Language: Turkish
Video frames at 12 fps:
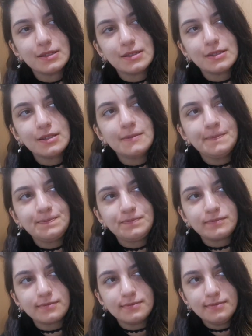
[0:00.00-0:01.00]
dizinin
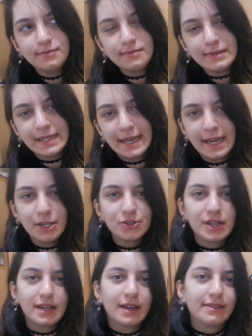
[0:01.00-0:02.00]
en
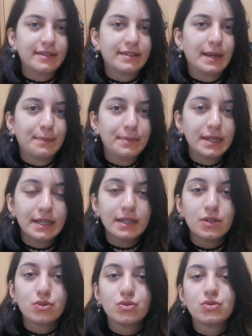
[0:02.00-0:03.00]
güzel yanlarından biri
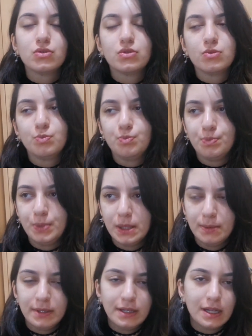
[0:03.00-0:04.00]

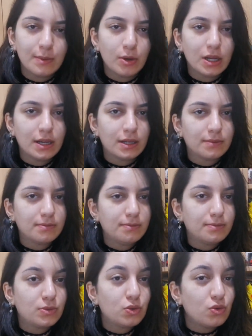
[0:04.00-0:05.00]
birbiriyle böyle
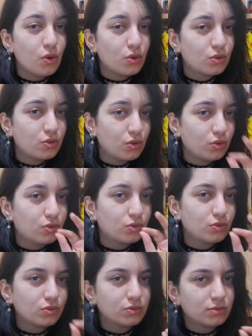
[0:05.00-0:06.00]
çok çok
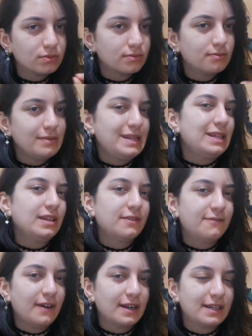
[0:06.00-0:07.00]

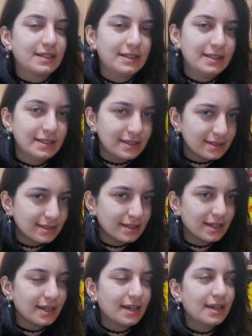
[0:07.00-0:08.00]
minik fark edilir
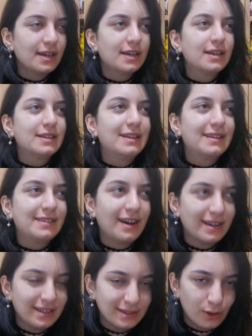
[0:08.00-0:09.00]

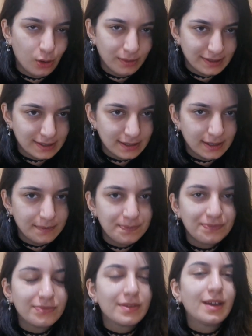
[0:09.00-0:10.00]
detayları olması.
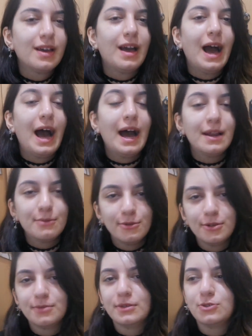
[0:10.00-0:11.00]
Her
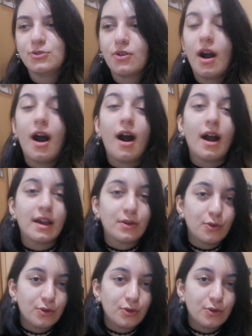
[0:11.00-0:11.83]
bölümde çok ayrı